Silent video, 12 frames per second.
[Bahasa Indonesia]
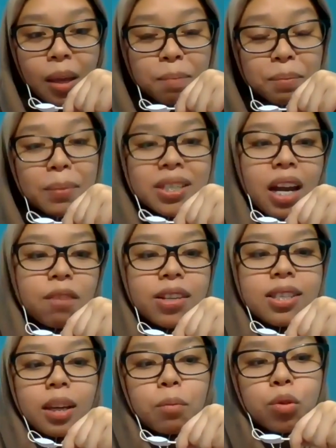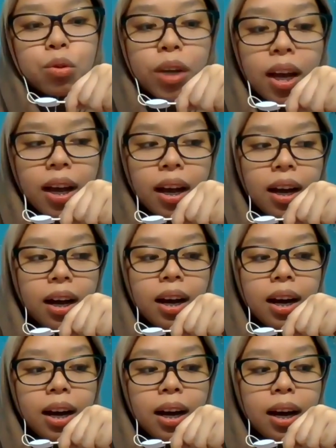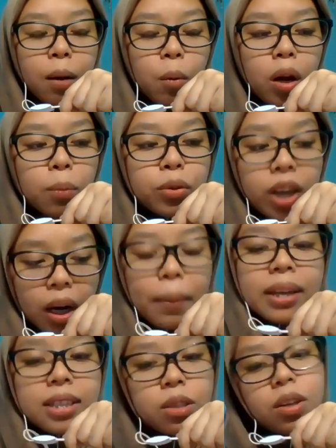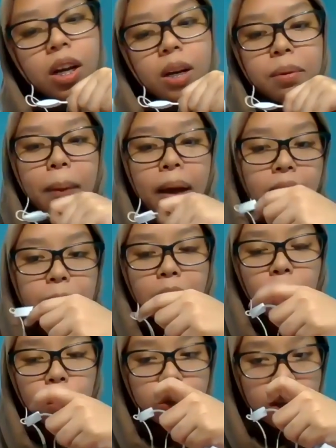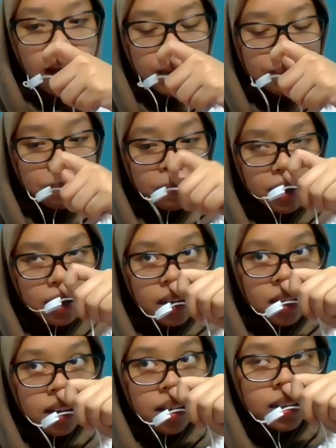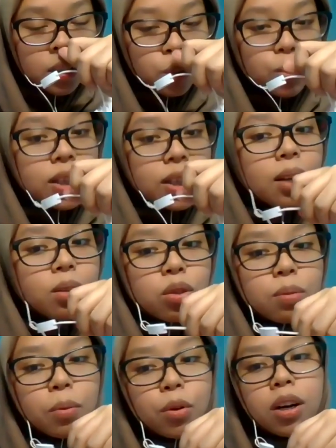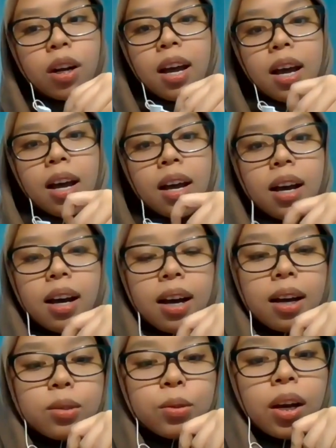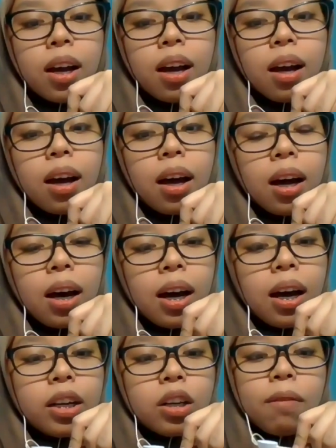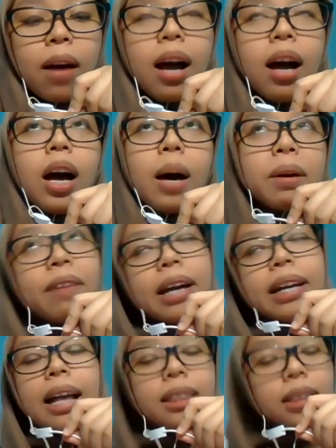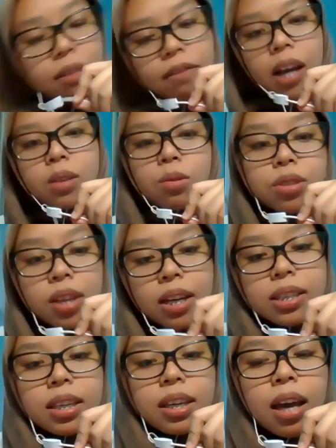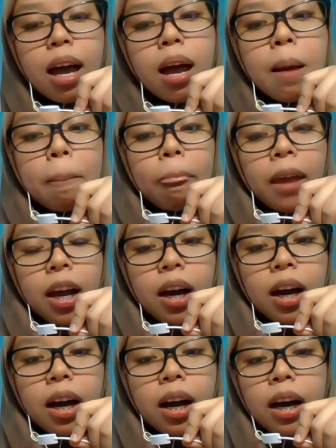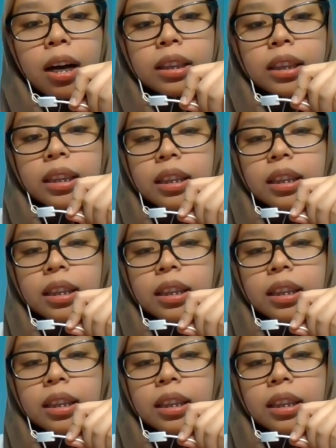pemeriksaan fisik pun juga uh, walaupun tidak kepastian juga lebih paham. Lalu ada pem, uh, diskusi kasus pun uh, juga uh, inov, uh, bervariatif kasusnya sehingga uh,